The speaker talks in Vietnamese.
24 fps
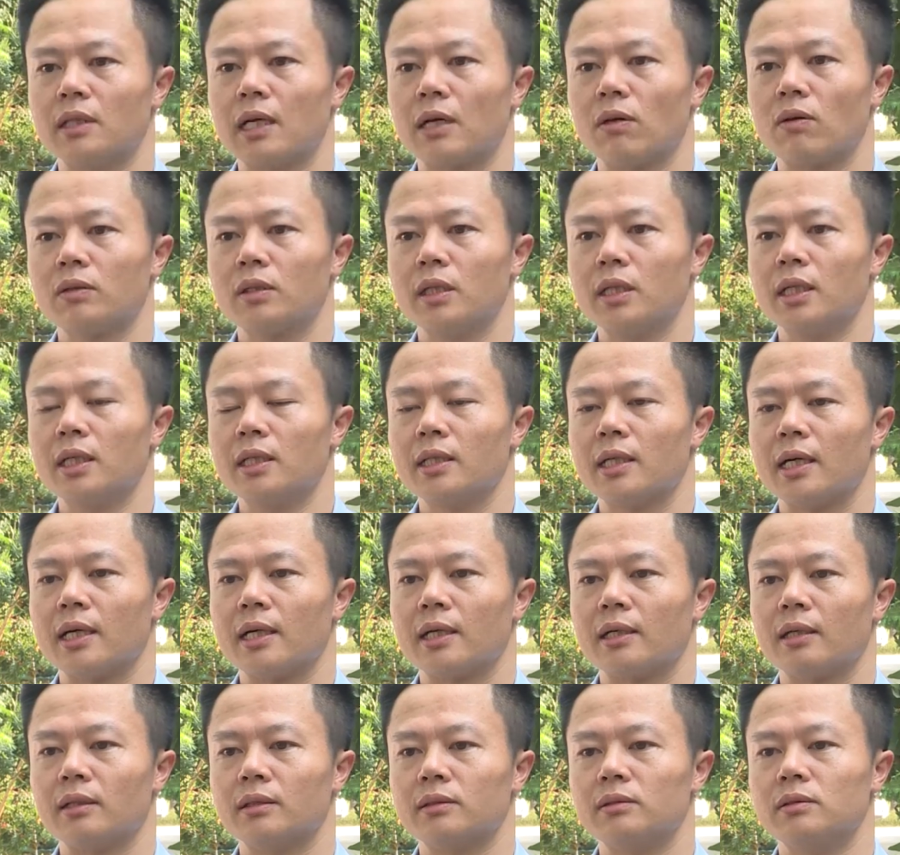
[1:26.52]
đã có tiếng
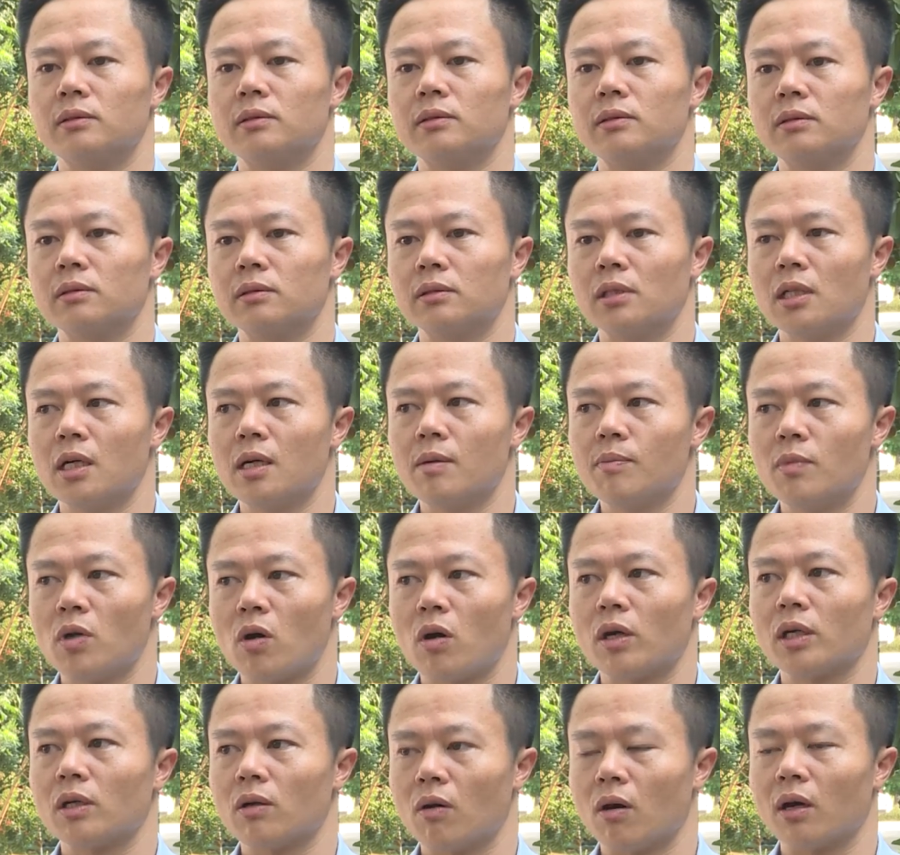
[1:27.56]
là thơm
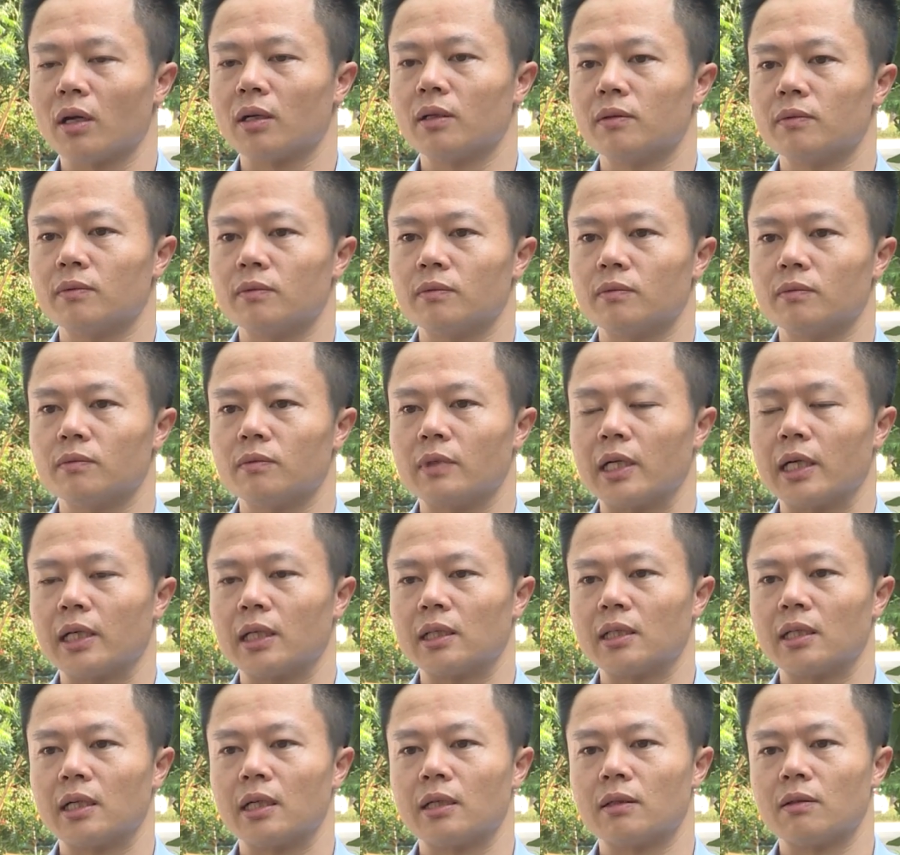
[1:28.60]
ngon ngọt và
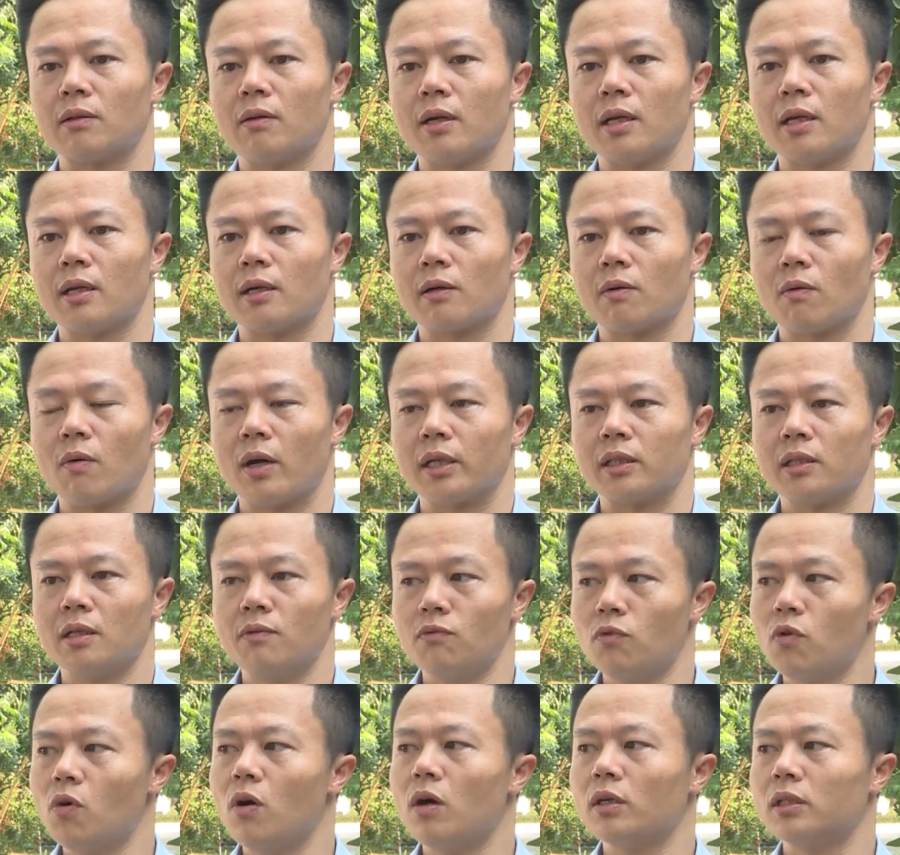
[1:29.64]
gọi là quả tiến
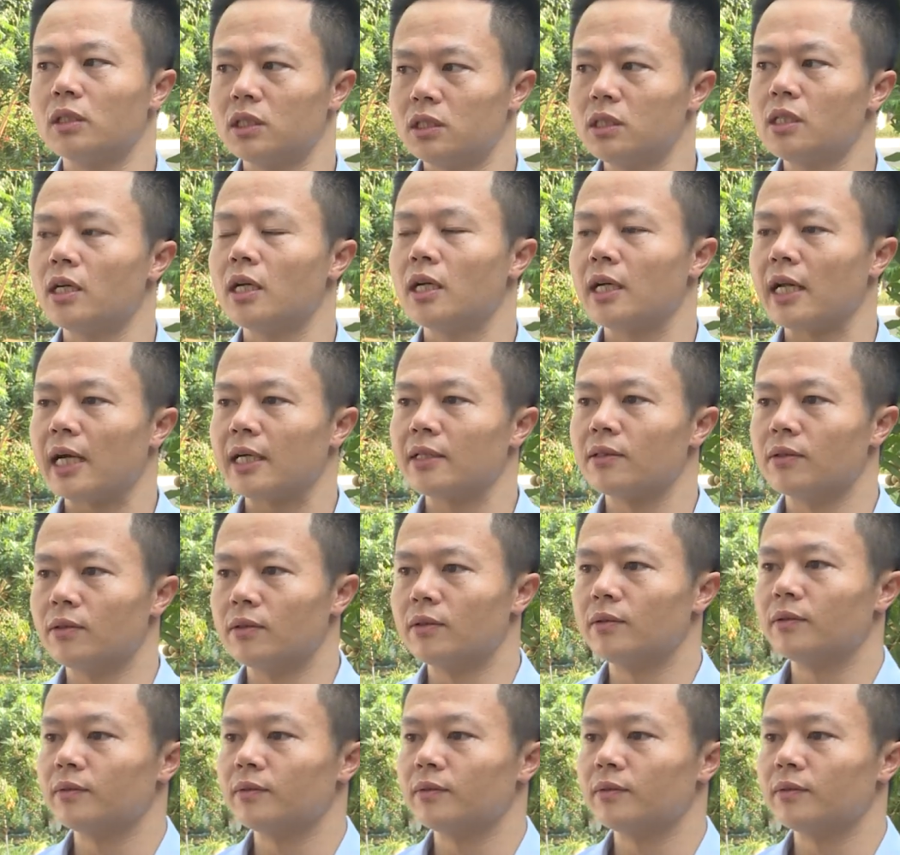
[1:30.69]
vua từ xưa đến nay rồi.